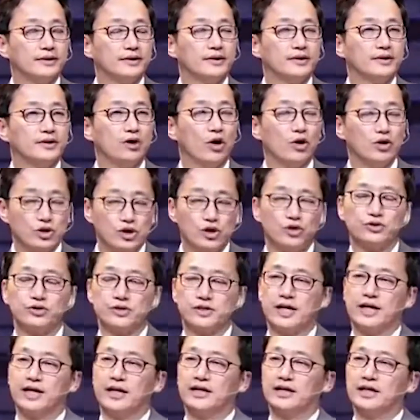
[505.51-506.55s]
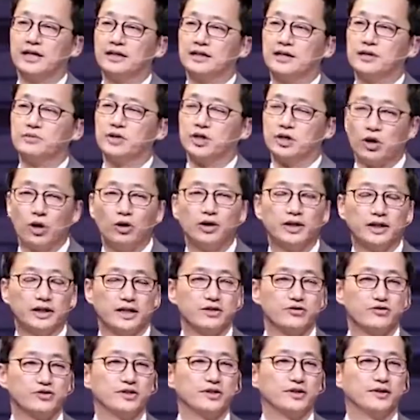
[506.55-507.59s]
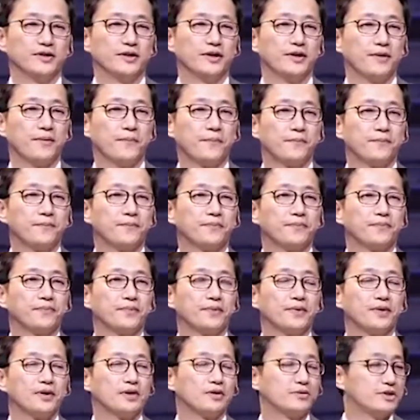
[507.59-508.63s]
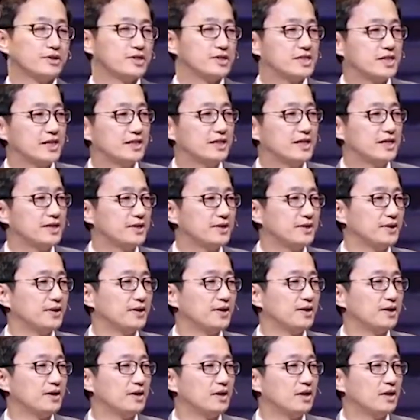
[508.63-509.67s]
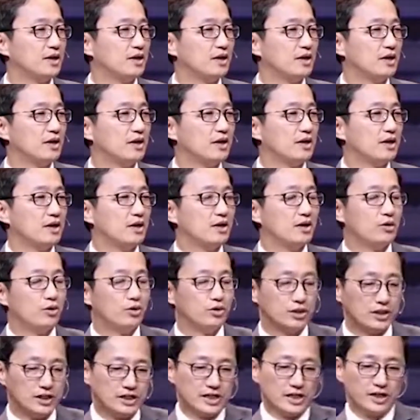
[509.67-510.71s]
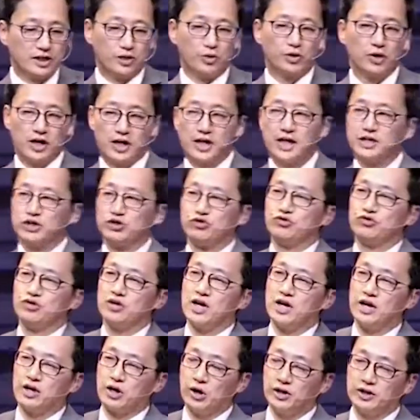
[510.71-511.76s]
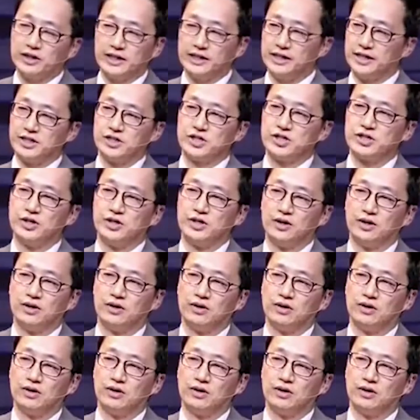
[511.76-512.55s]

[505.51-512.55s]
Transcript: 영적으로 살아있기 때문에 결단할 수 있는 거예요. 여러분, 그렇지 않나요? 오늘 이 자리에 오기까지 누군가 결단했죠?